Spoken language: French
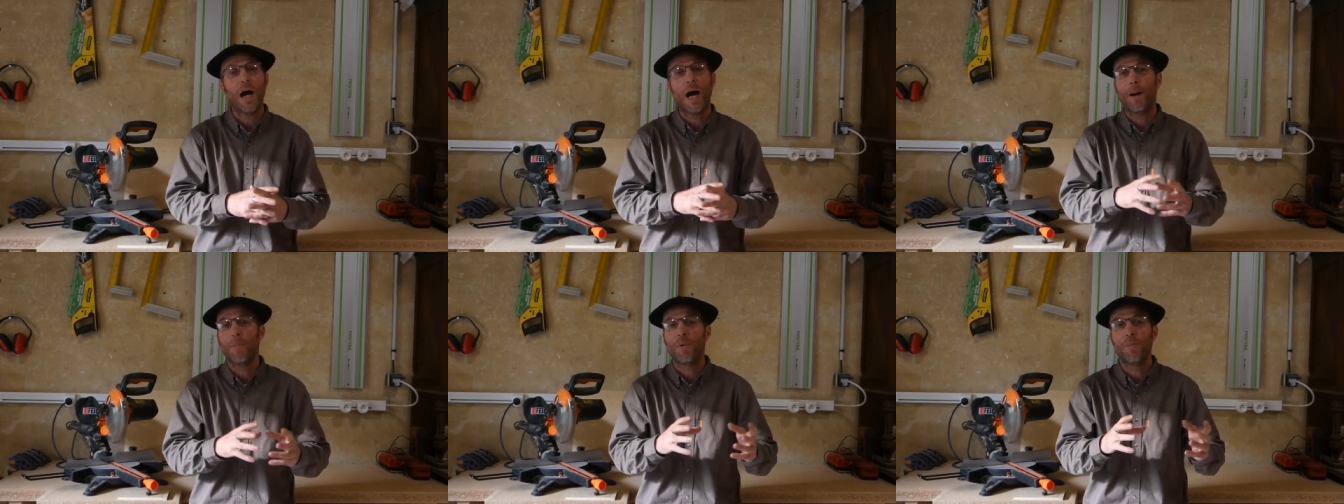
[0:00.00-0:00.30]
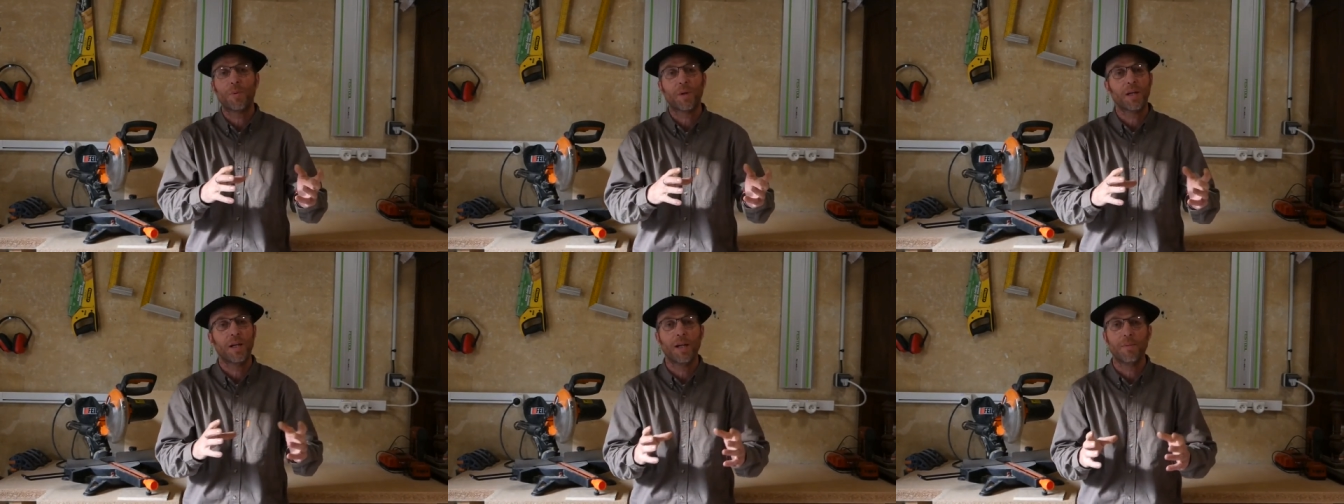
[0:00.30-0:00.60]
à peu
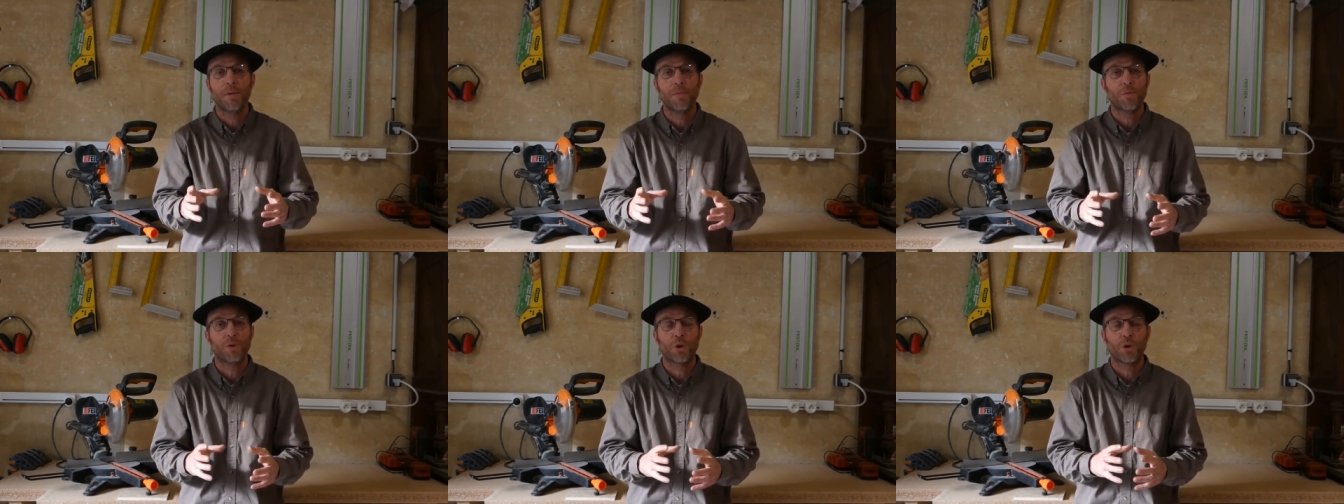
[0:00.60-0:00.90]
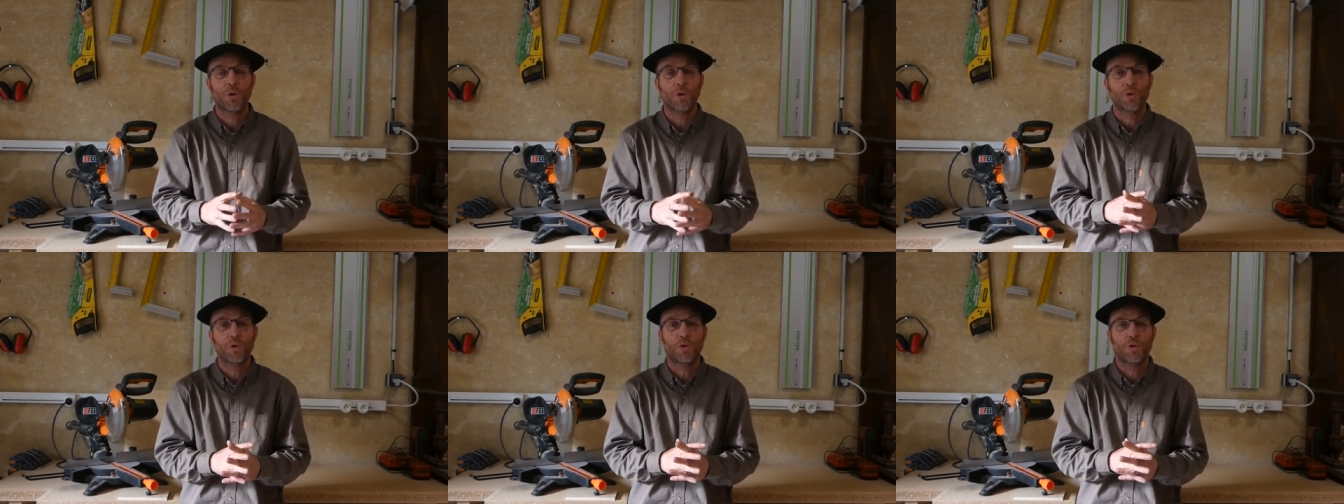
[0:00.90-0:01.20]
près la même
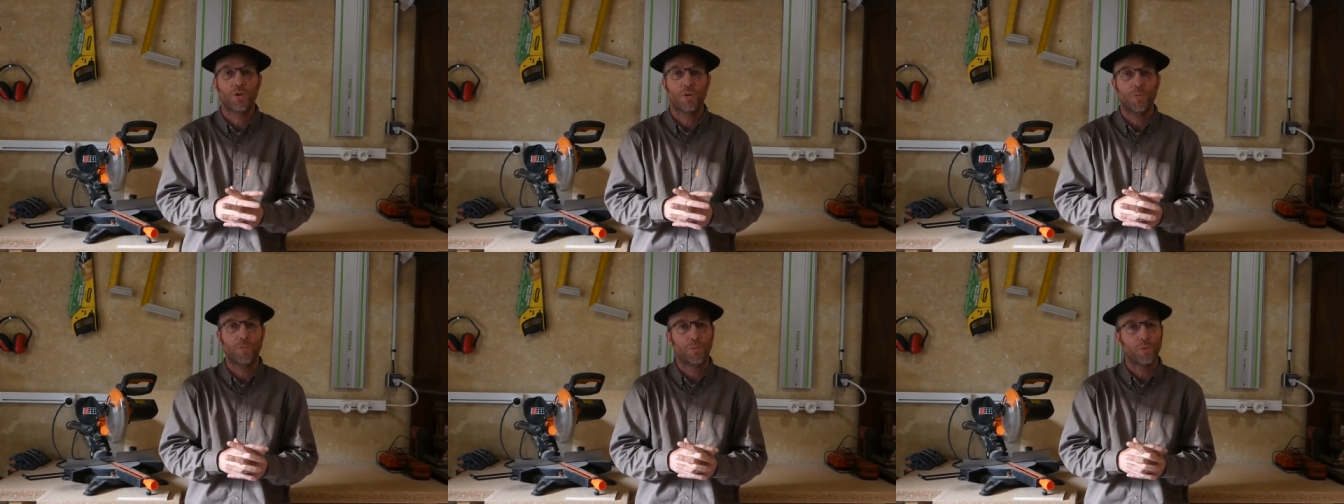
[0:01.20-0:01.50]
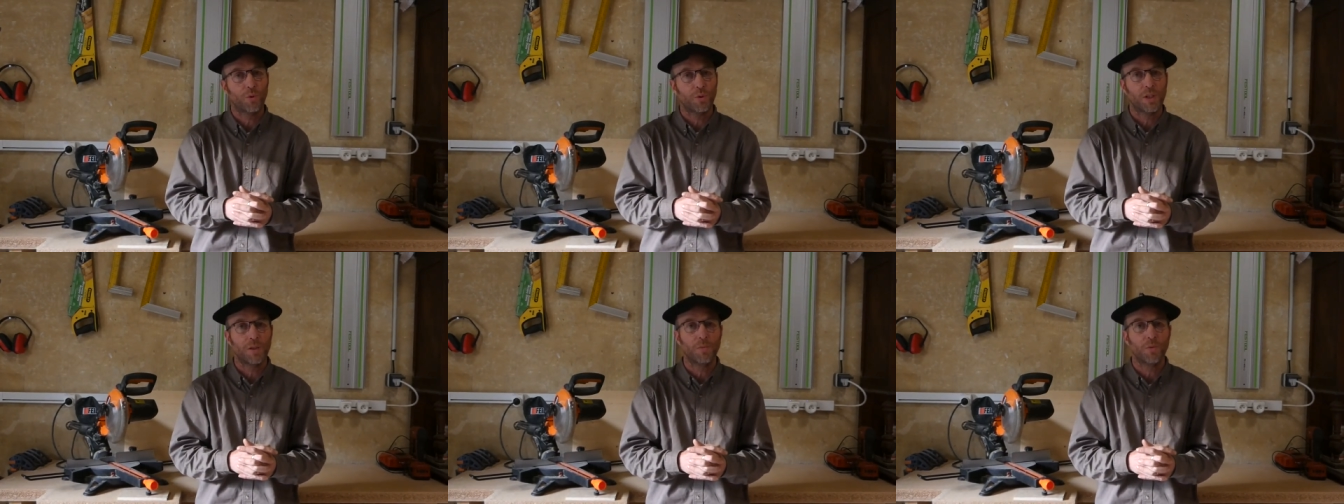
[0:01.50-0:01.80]
chose
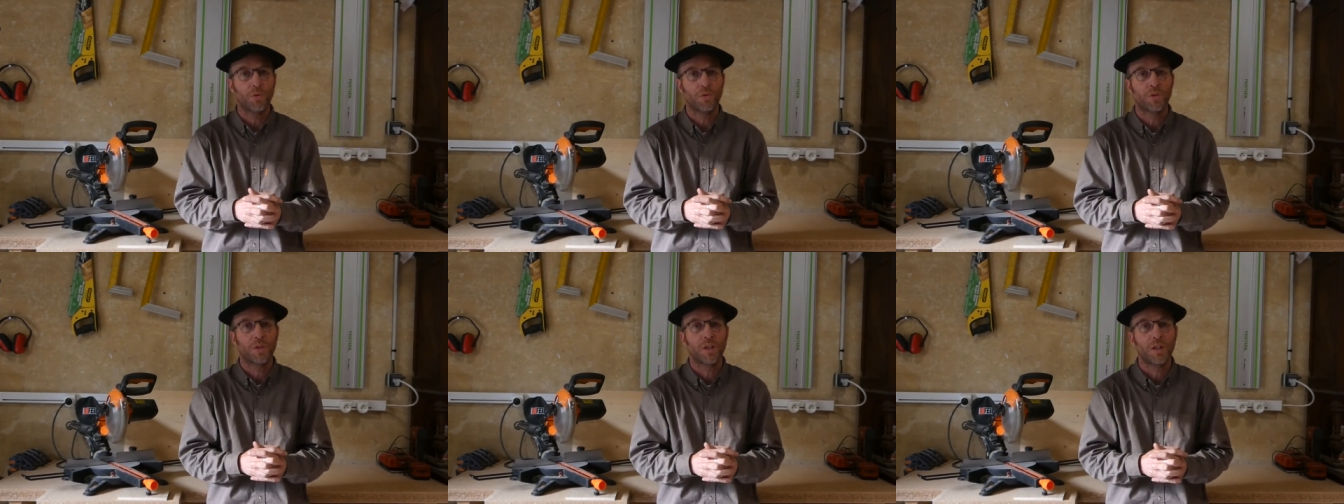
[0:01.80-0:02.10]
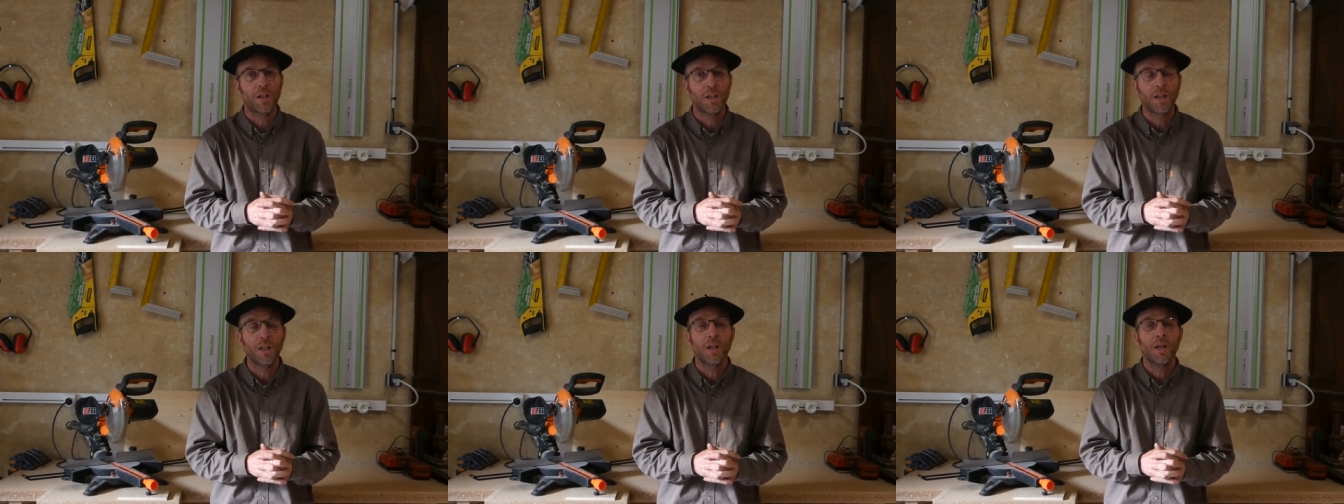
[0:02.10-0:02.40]
pour
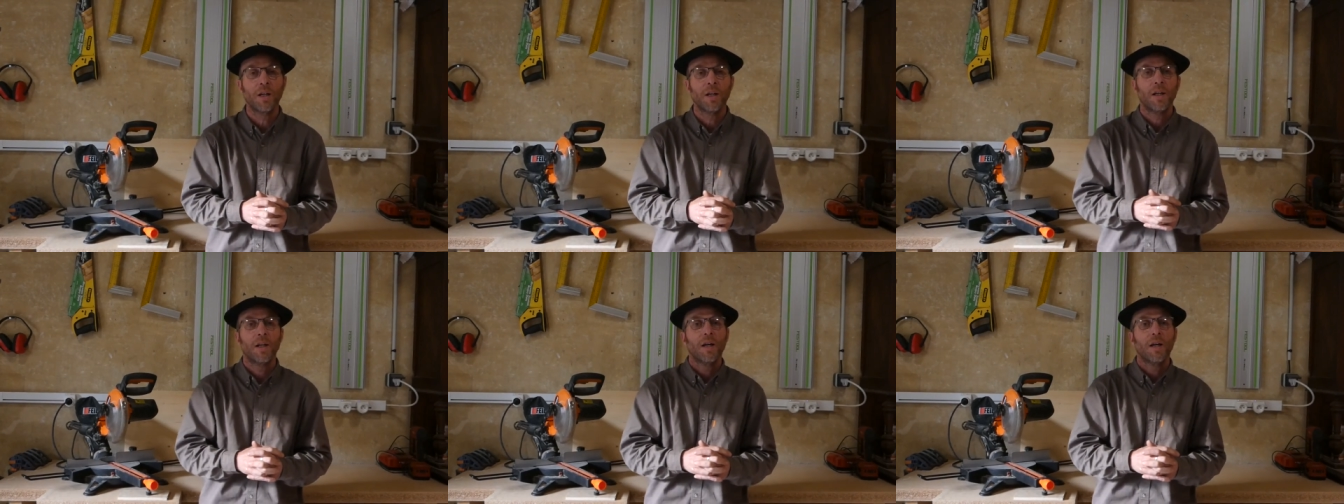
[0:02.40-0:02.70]
démonter.